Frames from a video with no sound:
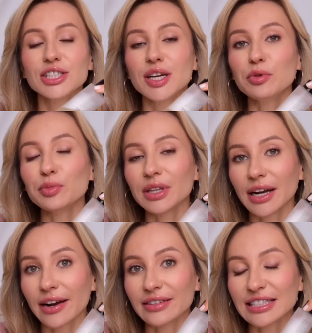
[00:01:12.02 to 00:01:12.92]
Чем он мне
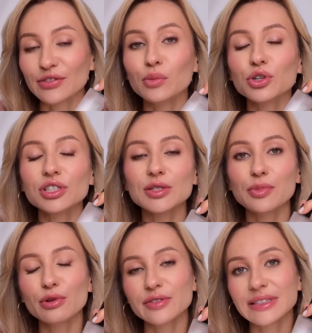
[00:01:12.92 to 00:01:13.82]
нравится? Его можно
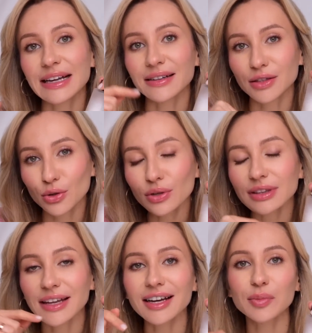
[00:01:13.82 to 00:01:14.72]
использовать как до,
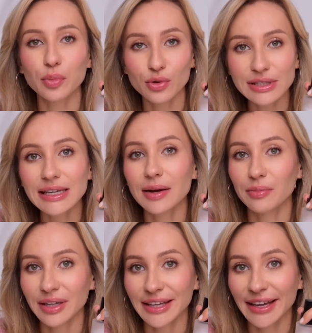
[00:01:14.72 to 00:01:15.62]
так и после
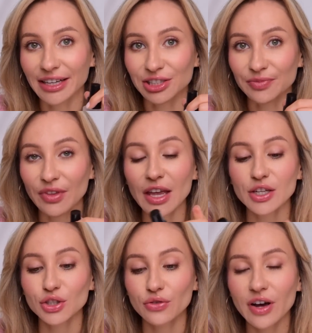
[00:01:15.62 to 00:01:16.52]
макияжа.
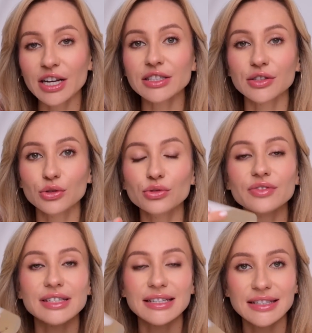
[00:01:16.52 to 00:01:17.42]
Что важно, тут
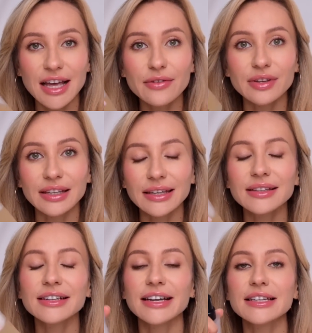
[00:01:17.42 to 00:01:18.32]
в составе
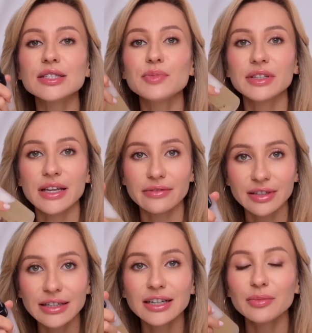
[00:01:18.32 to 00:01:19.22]
нет никаких
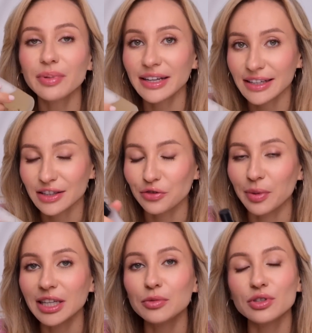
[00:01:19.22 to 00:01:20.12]
спиртовых компонентов,
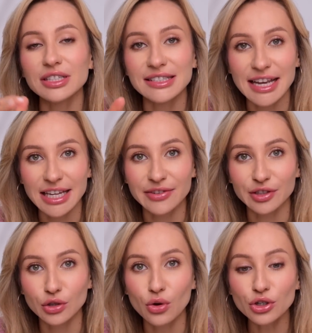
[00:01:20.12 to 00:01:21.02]
поэтому он не
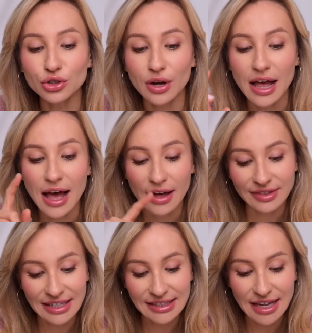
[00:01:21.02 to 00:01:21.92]
стягивает кожу.
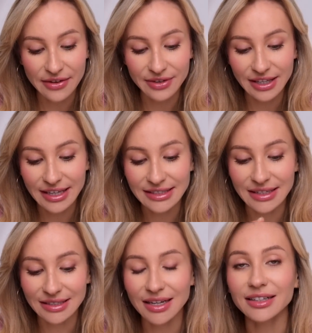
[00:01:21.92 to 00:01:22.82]
В составе
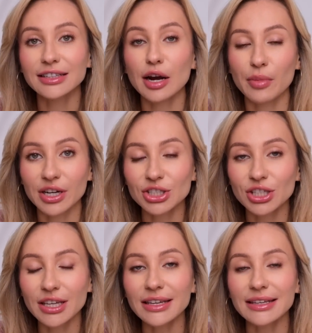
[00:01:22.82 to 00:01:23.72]
есть экстракт
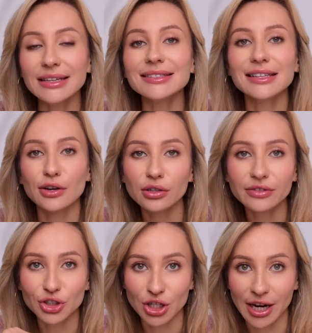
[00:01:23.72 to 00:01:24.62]
ромашки и
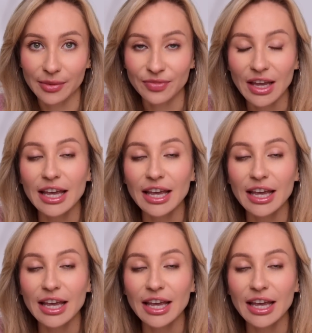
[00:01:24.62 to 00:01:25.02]
зеленого чая.